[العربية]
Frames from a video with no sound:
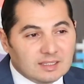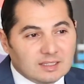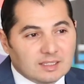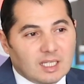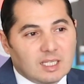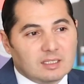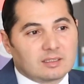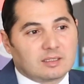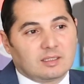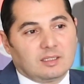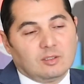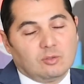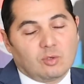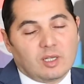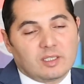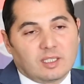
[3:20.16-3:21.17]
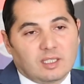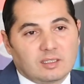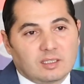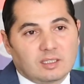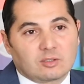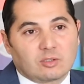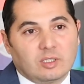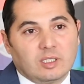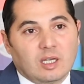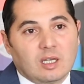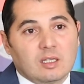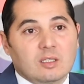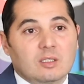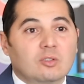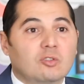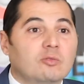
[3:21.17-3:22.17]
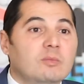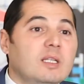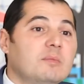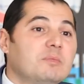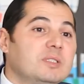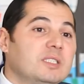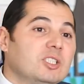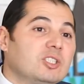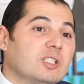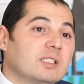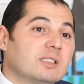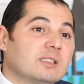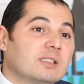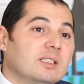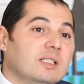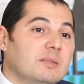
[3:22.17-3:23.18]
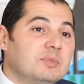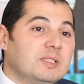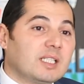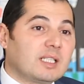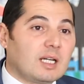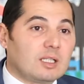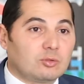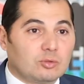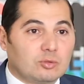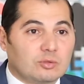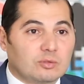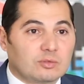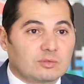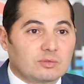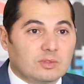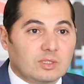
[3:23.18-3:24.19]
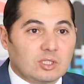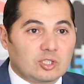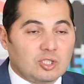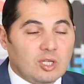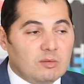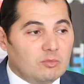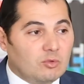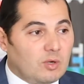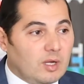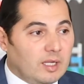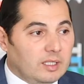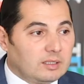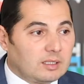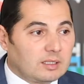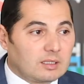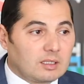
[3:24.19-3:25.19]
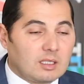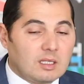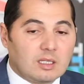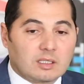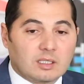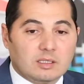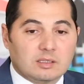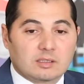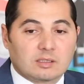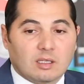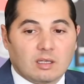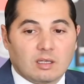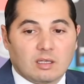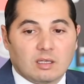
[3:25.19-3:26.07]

ثالث اللغه اللي غادي نهضروا عليها هما لي بتي جيست لي بتي كادو شحال من واحد كتلقاه كينسى